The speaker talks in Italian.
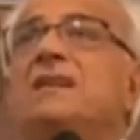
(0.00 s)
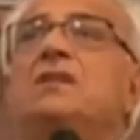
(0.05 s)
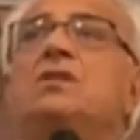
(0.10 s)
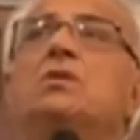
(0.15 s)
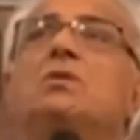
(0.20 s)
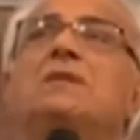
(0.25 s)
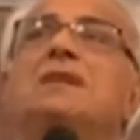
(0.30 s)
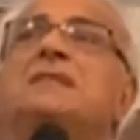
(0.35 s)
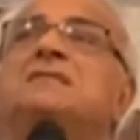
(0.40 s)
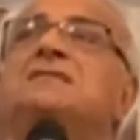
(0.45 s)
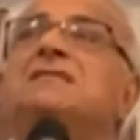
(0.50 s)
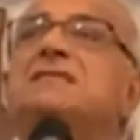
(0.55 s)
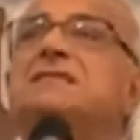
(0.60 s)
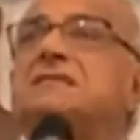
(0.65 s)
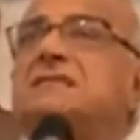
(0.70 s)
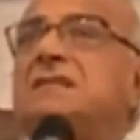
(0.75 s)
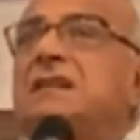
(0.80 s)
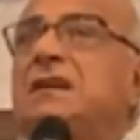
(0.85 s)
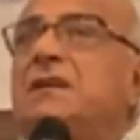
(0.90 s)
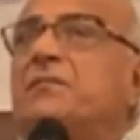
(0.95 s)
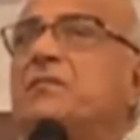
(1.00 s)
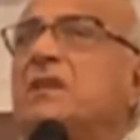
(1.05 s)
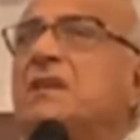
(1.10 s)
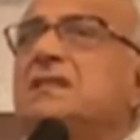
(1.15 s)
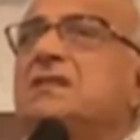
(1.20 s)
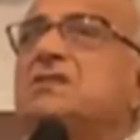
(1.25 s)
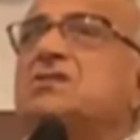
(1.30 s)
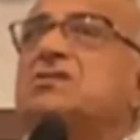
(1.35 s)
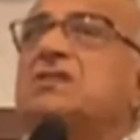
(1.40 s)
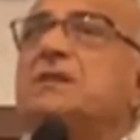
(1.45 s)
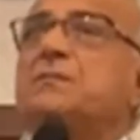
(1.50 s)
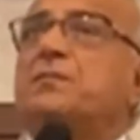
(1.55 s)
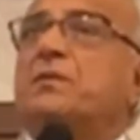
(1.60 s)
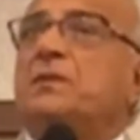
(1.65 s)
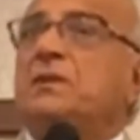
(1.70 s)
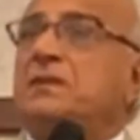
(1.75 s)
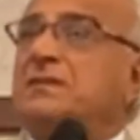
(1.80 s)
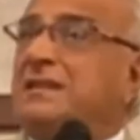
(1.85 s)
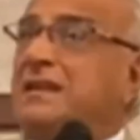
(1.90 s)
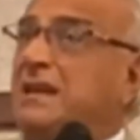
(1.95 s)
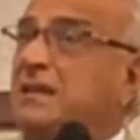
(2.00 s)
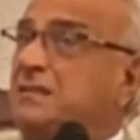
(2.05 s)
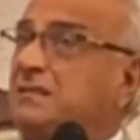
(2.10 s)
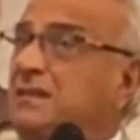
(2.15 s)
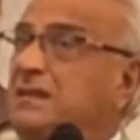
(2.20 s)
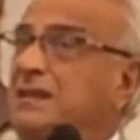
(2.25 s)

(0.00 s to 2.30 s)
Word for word: non esiste i discepoli né di